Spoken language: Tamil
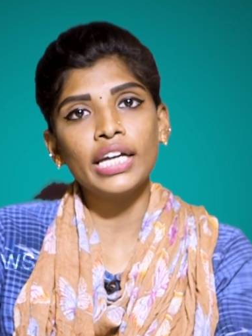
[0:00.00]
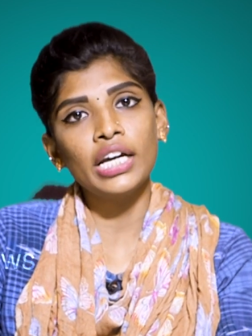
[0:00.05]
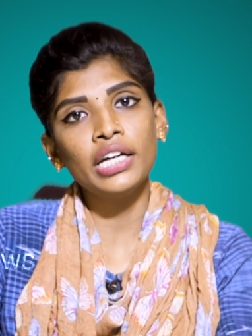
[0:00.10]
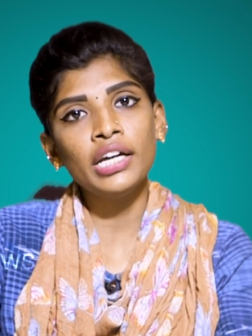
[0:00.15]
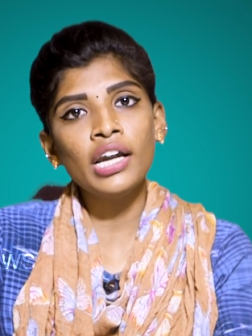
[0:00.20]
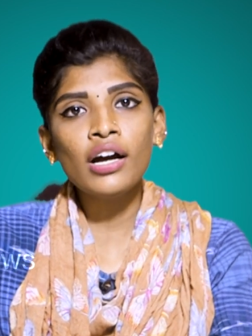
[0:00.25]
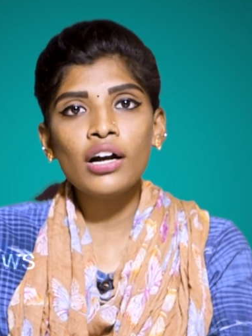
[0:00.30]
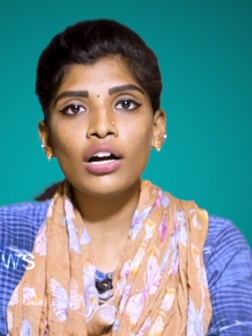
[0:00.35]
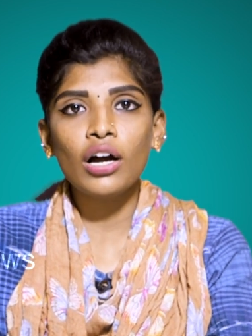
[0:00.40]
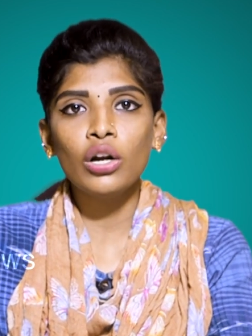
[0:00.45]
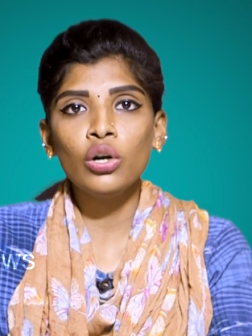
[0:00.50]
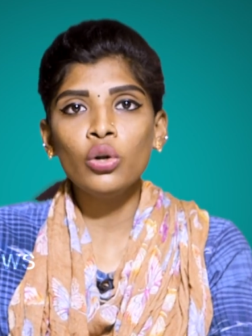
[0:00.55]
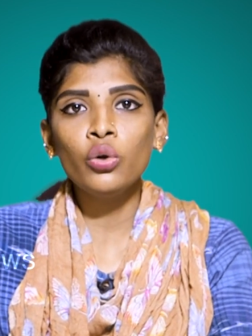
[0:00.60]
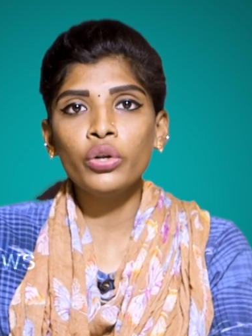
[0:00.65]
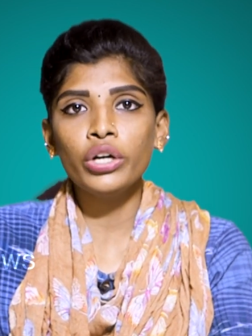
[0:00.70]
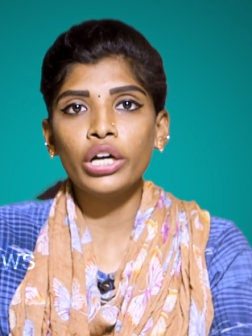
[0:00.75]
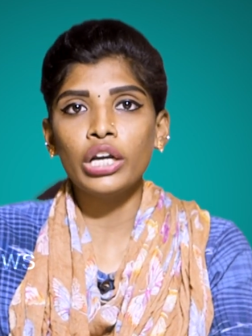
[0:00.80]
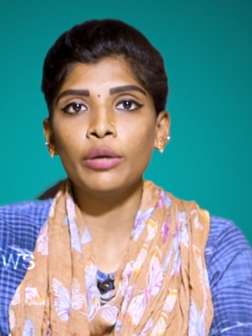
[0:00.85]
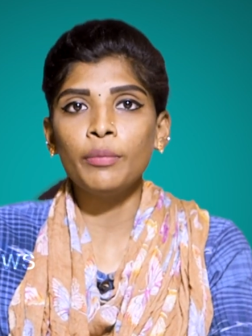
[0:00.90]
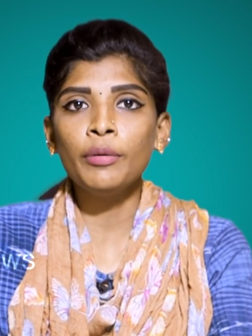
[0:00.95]
எல்லா
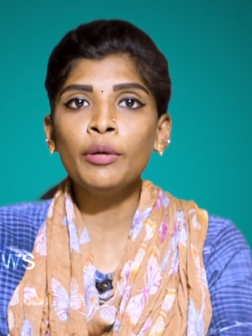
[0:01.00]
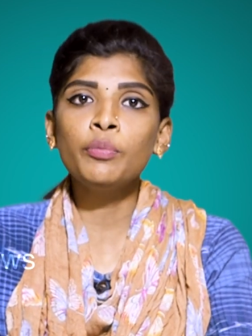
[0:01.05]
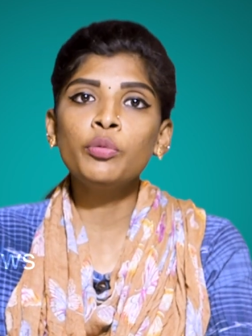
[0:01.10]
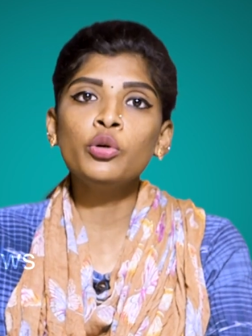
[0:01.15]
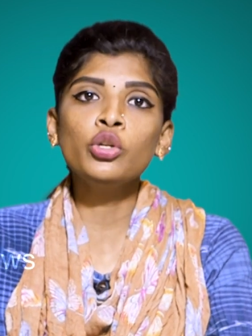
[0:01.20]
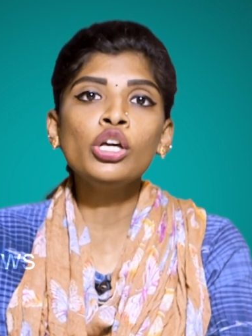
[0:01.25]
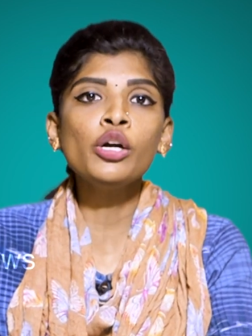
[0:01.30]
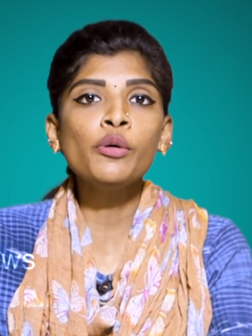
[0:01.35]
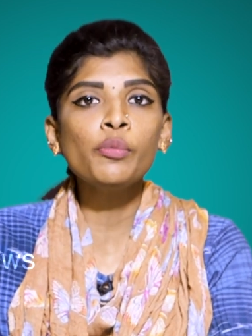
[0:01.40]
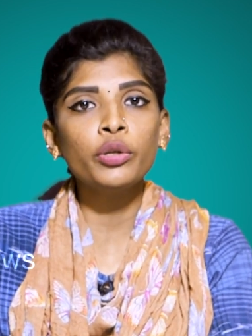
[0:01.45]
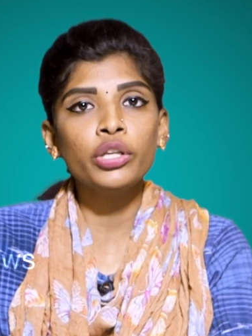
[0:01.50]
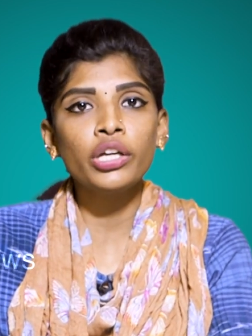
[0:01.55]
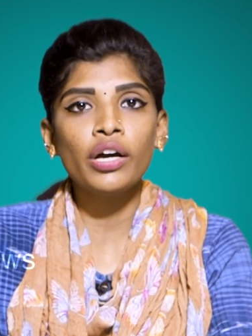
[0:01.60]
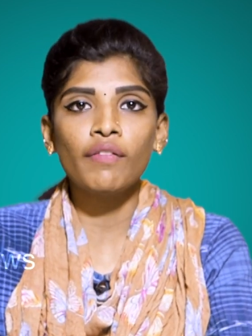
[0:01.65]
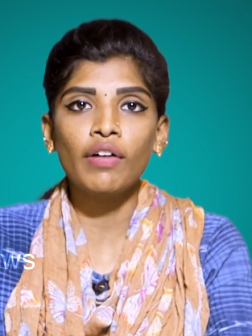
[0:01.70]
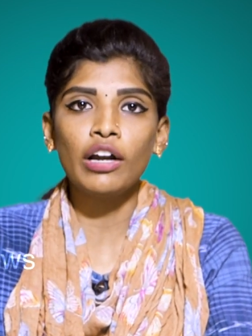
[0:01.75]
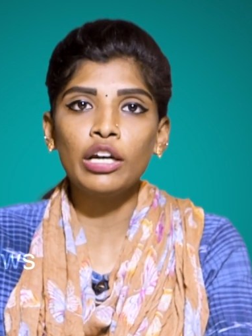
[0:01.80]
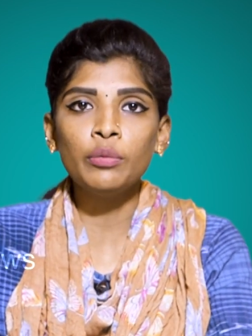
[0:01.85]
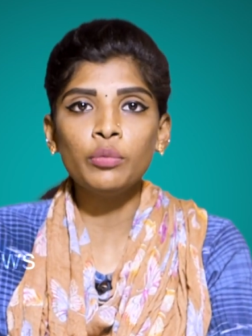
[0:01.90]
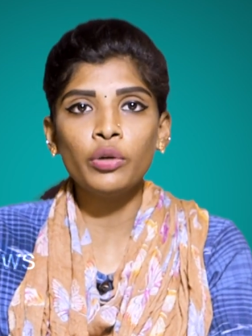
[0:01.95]
கல்லூரிகளுமே புதிய புதிய
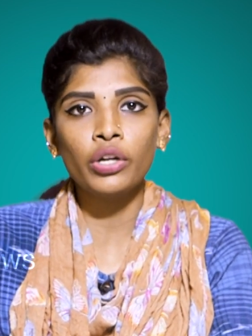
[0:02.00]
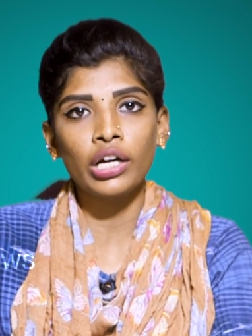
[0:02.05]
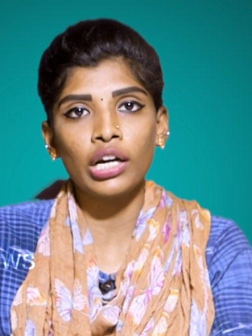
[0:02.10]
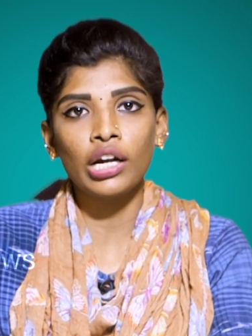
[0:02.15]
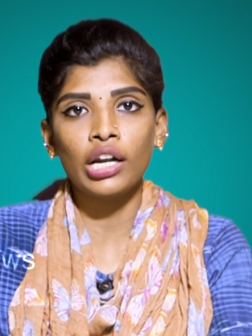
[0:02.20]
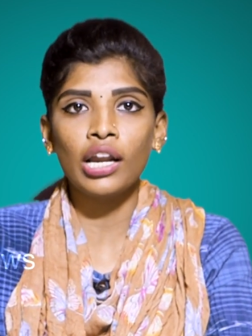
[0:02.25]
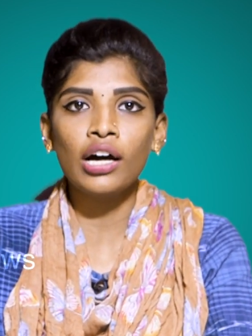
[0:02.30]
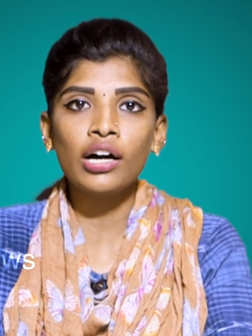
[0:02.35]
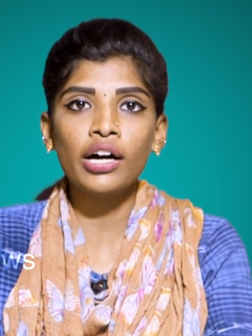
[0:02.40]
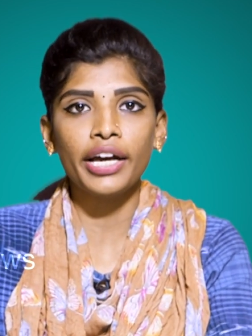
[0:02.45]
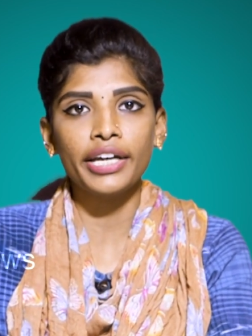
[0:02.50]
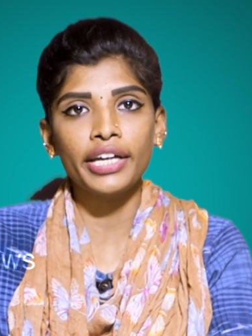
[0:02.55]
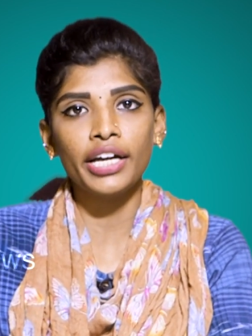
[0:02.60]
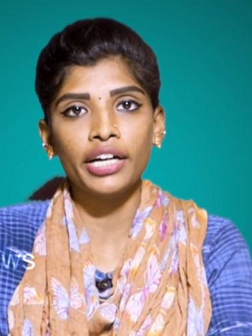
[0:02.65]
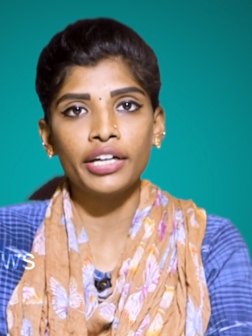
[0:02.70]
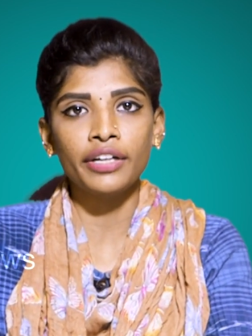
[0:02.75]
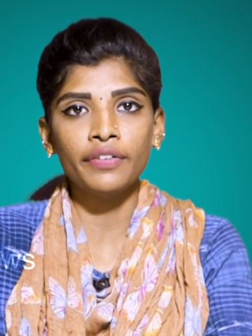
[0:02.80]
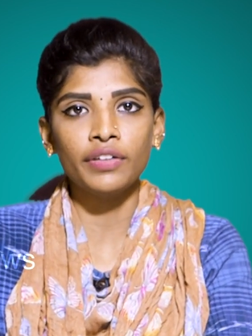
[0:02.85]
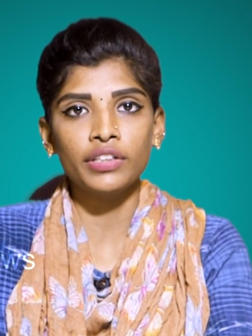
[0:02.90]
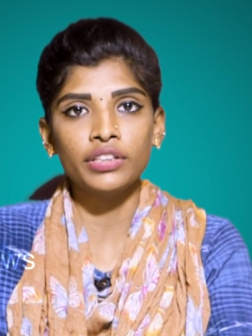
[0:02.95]
வழிமுறைகள் எல்லாம்
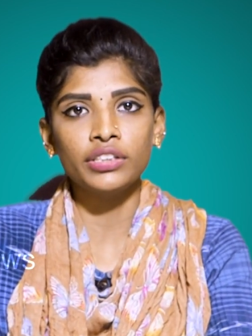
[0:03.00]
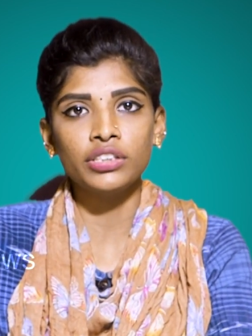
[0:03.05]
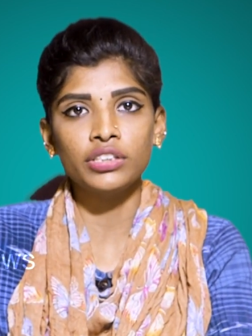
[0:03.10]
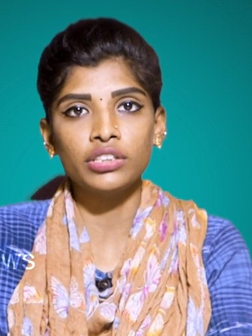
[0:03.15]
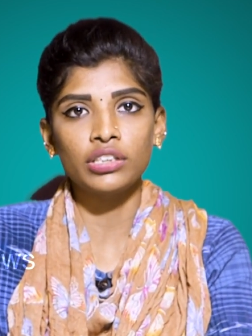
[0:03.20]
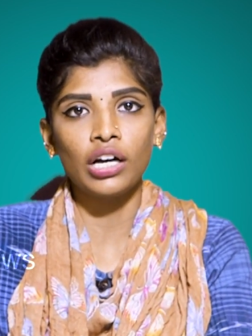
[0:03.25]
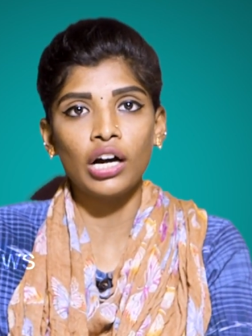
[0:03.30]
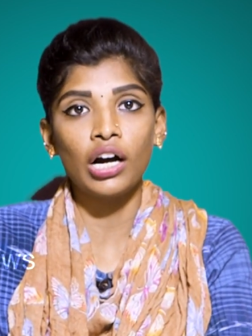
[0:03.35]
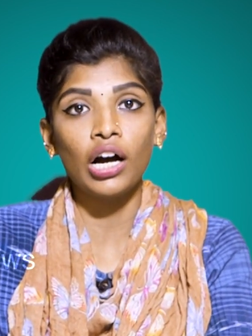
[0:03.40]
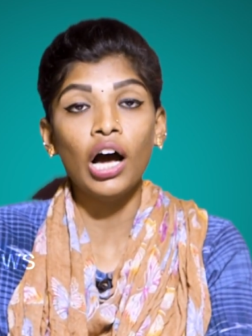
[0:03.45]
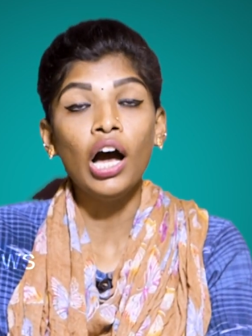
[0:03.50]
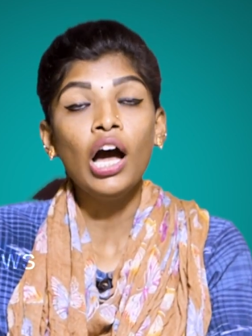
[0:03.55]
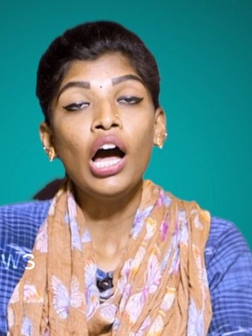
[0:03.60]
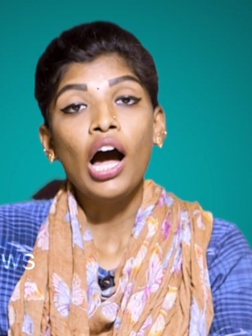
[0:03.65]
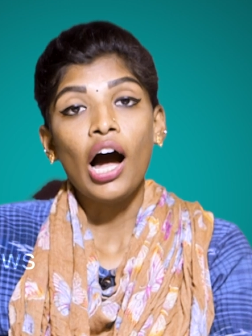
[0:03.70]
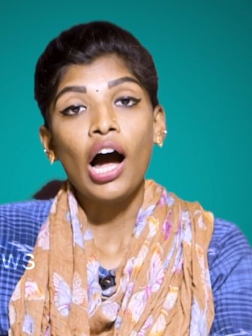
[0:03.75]
கையாண்டு வந்துட்டு இருக்காங்க